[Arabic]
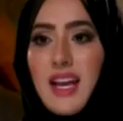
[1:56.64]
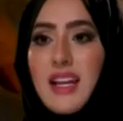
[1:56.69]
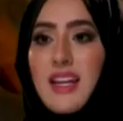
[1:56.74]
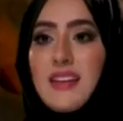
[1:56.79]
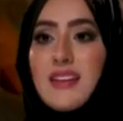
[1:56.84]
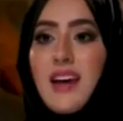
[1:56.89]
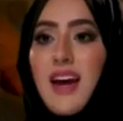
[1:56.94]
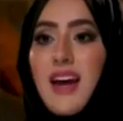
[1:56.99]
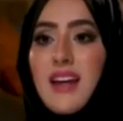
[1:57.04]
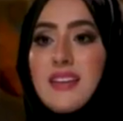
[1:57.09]

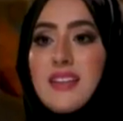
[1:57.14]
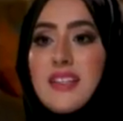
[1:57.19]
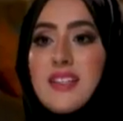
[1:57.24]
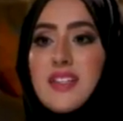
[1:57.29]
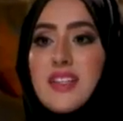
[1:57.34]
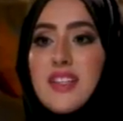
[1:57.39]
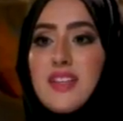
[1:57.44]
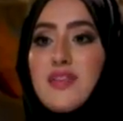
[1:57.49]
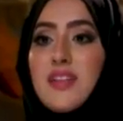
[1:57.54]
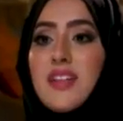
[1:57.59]
كان
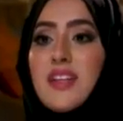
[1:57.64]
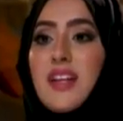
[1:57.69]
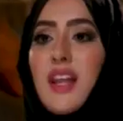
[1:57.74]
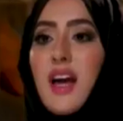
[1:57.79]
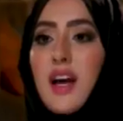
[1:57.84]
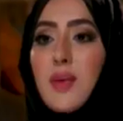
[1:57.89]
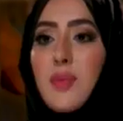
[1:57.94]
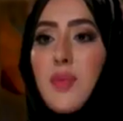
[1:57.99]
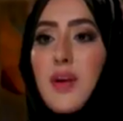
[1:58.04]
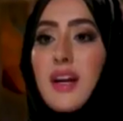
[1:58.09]
تحدي ستيفن
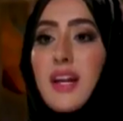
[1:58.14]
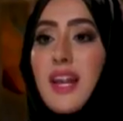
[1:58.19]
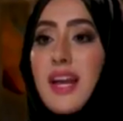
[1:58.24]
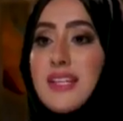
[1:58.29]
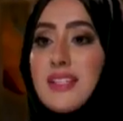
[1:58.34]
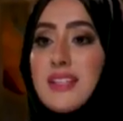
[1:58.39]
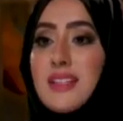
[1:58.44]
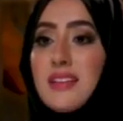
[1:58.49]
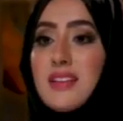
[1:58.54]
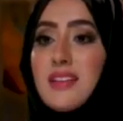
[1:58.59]
الأكبر
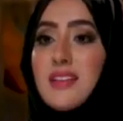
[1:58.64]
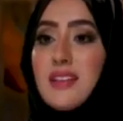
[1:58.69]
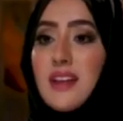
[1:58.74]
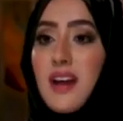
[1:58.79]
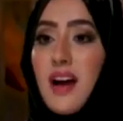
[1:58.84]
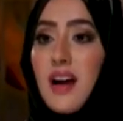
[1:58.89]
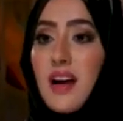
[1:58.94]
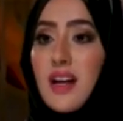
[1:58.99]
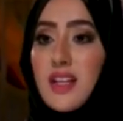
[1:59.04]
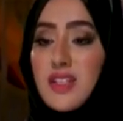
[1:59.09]
ليست
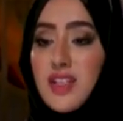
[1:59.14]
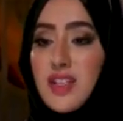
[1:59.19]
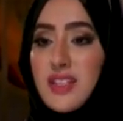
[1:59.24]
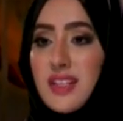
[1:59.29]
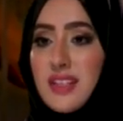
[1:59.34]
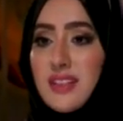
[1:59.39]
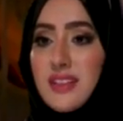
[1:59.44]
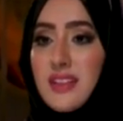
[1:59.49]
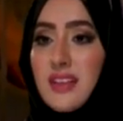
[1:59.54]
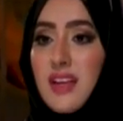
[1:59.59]
الإعاقة
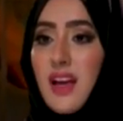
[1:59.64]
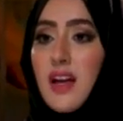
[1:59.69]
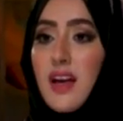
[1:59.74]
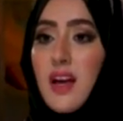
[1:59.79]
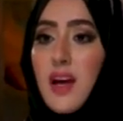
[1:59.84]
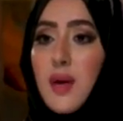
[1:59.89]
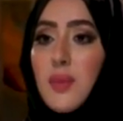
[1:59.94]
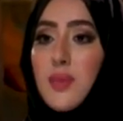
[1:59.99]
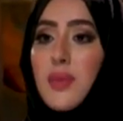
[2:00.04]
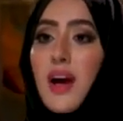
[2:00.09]
الجسدية
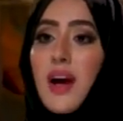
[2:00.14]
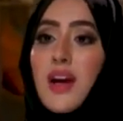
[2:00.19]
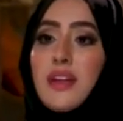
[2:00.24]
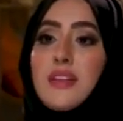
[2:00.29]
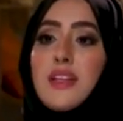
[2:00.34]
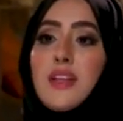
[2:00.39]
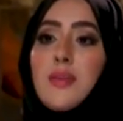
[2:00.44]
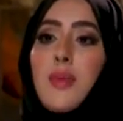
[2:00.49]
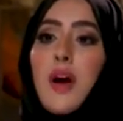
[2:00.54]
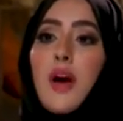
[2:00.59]

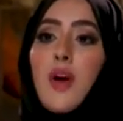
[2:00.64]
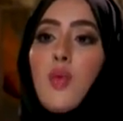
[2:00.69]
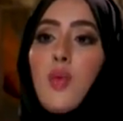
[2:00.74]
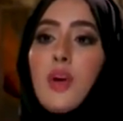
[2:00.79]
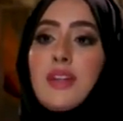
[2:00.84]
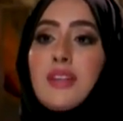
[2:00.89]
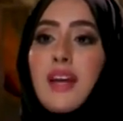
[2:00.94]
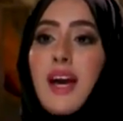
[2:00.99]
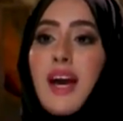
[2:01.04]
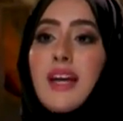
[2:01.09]
بقدر ما
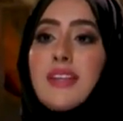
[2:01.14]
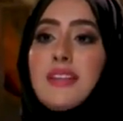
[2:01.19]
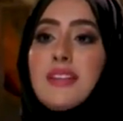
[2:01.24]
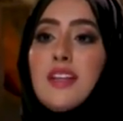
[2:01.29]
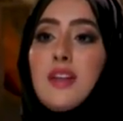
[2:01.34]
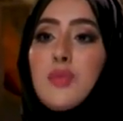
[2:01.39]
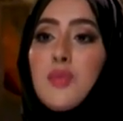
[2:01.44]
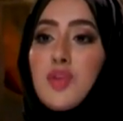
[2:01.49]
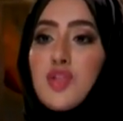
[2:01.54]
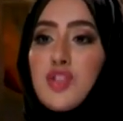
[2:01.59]
هو
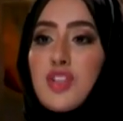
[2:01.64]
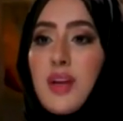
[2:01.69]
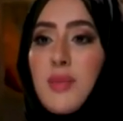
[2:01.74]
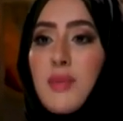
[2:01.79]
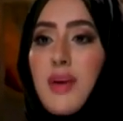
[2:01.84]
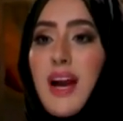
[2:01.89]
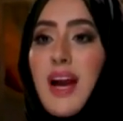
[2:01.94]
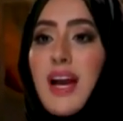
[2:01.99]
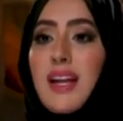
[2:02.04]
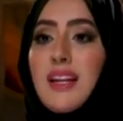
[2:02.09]
تحدي
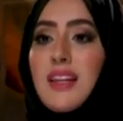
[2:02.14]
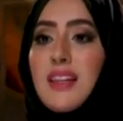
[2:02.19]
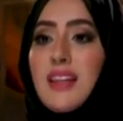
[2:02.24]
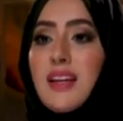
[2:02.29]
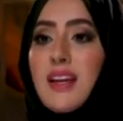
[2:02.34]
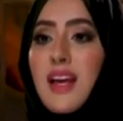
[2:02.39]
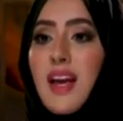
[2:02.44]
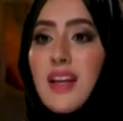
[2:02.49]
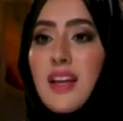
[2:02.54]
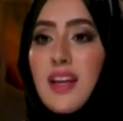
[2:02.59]
المجتمع الذي